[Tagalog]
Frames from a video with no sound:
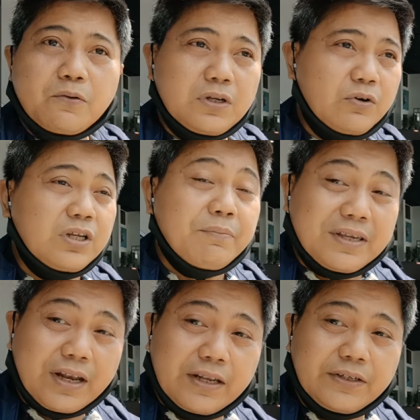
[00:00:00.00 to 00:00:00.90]
Una-una,
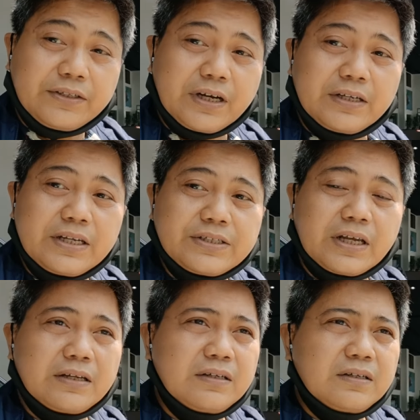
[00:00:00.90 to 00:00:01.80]
may credit card na
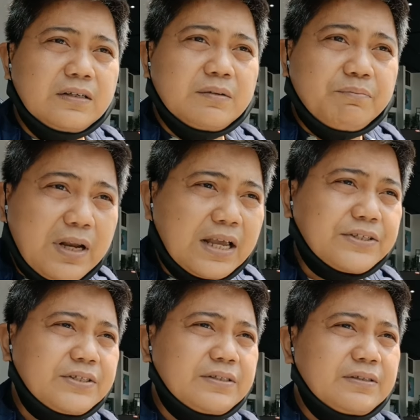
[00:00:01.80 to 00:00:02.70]
siya.
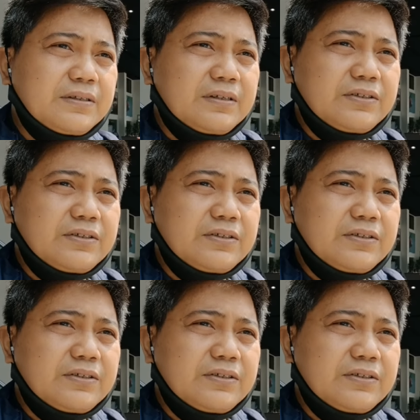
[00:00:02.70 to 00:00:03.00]
Plus,